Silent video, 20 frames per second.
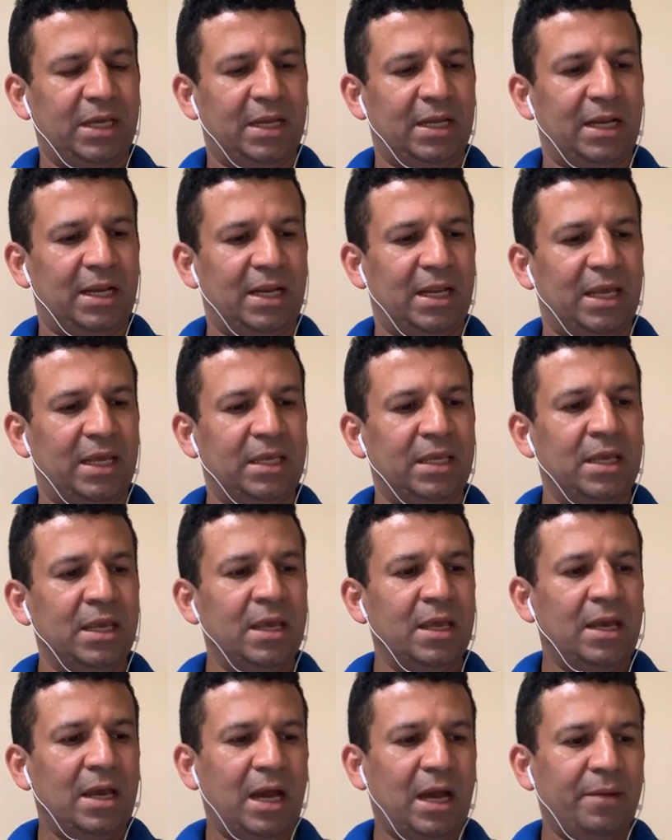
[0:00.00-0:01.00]
la ley
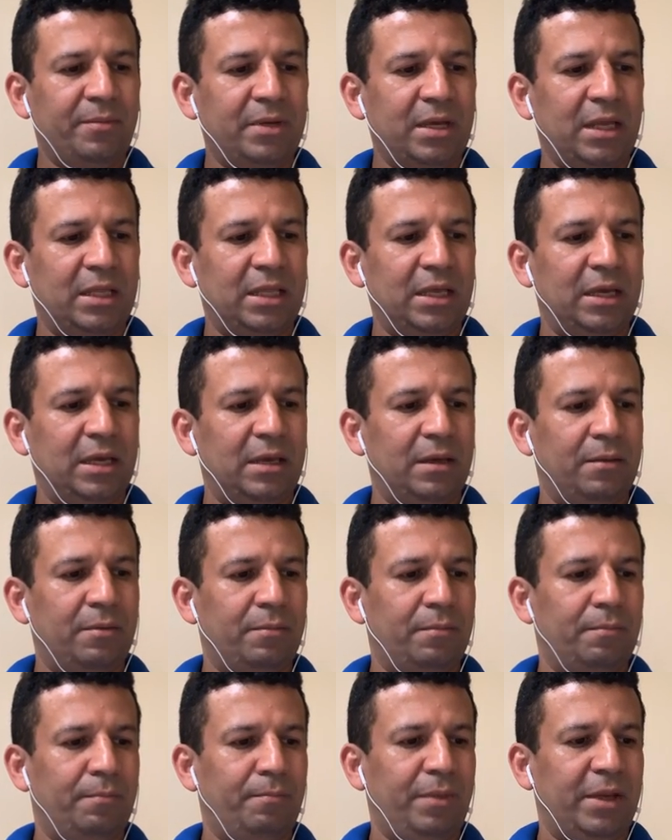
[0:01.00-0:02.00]
había de
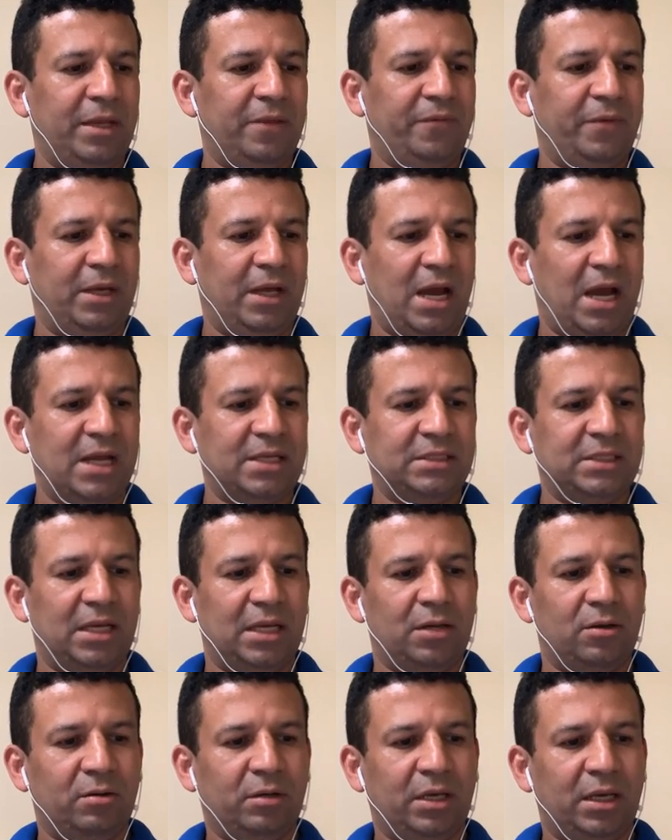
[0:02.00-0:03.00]
verificarse
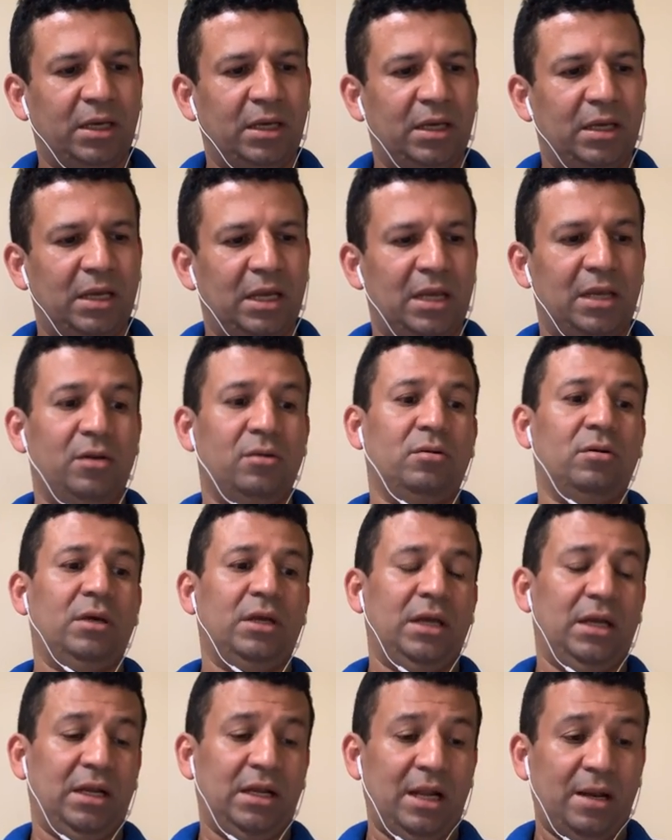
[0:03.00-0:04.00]
en lo, que, en lo
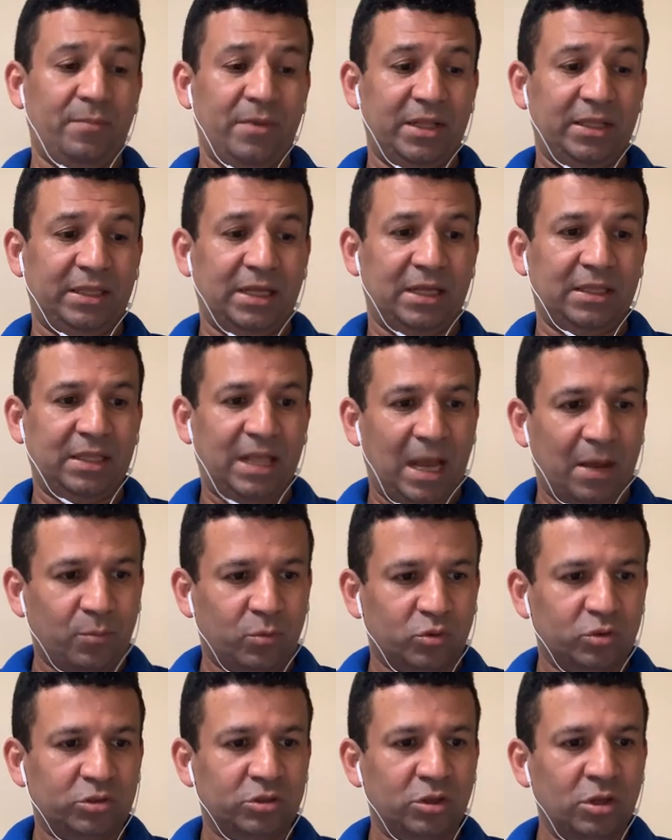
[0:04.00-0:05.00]
que realmente
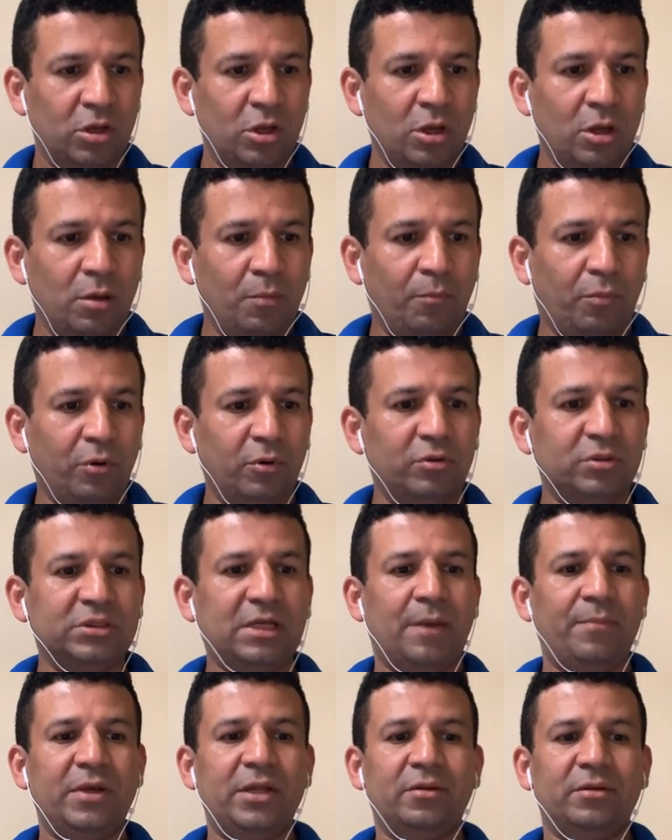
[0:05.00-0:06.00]
andamos por los
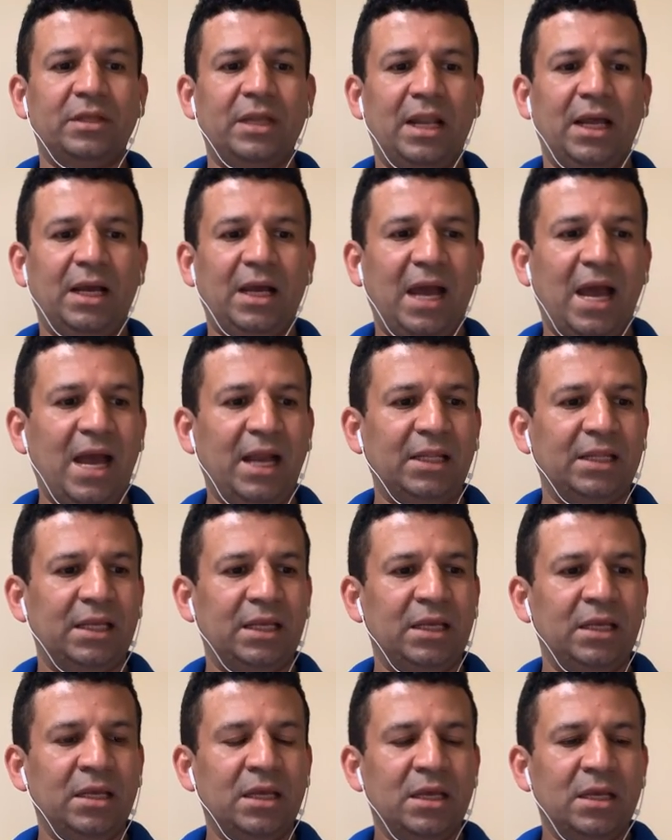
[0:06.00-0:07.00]
caminos de la
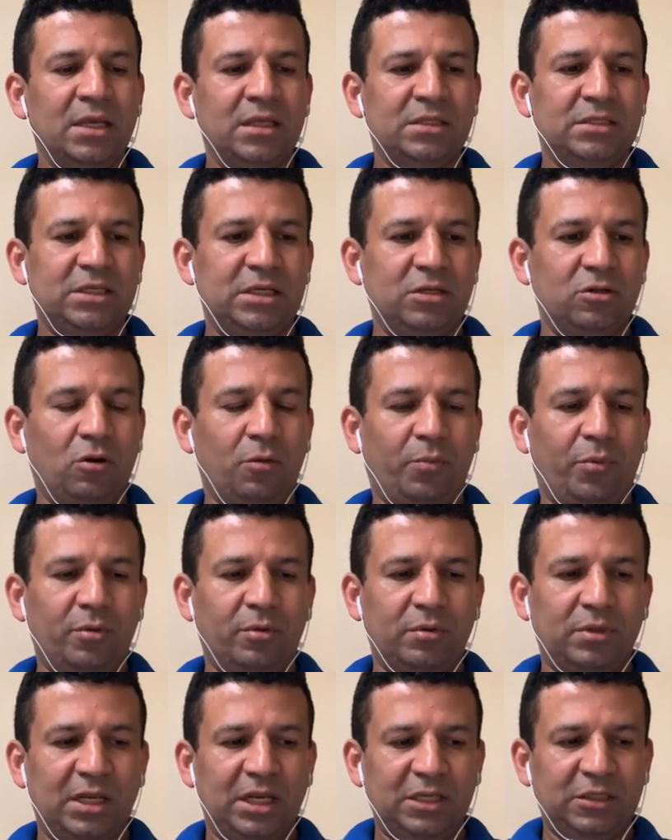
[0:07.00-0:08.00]
carne, sino por
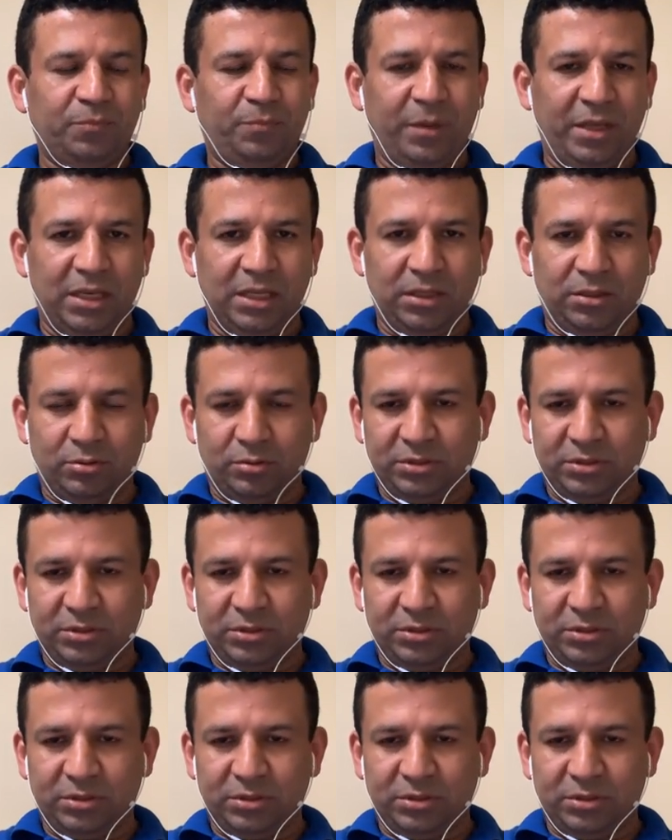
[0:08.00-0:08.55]
los del espíritu.